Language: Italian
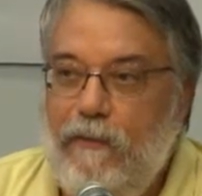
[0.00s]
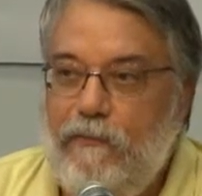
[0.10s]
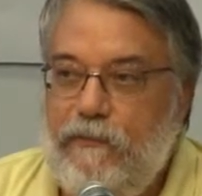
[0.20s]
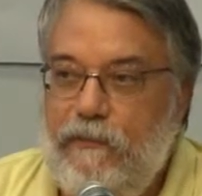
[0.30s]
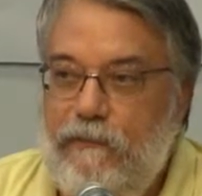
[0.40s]

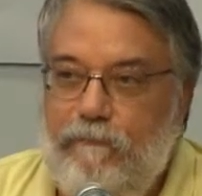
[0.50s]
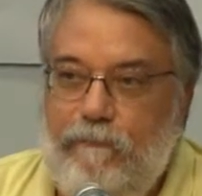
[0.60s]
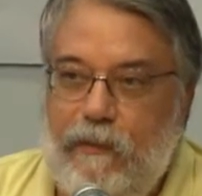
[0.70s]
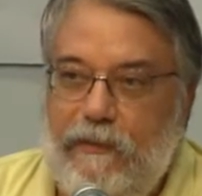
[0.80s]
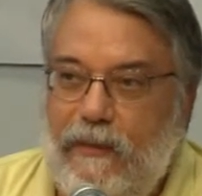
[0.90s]
sì,
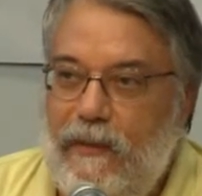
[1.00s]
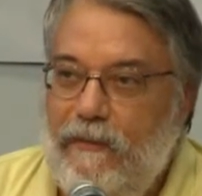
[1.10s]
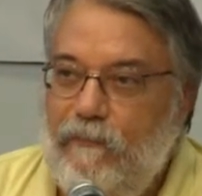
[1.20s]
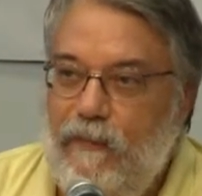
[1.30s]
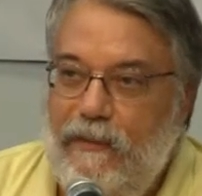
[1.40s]

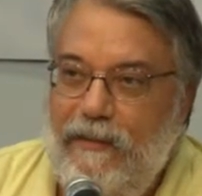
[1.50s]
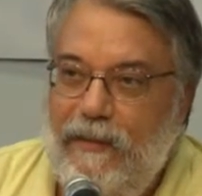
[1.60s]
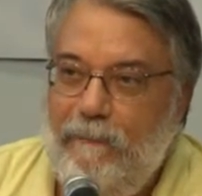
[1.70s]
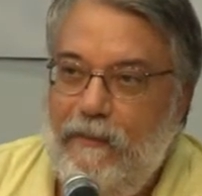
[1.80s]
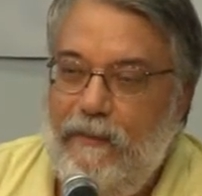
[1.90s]
potrei,
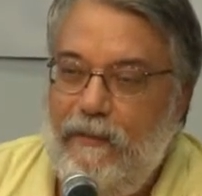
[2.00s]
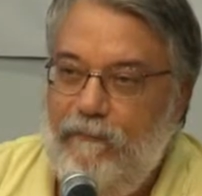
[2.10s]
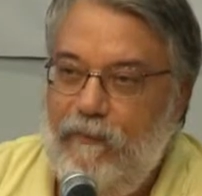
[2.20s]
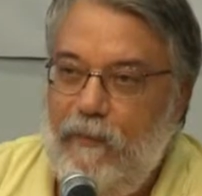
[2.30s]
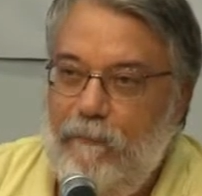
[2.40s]
dire,
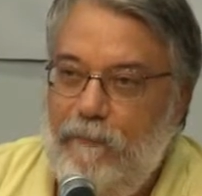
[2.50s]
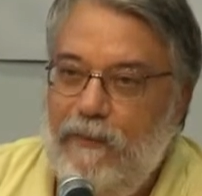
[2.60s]
potevo,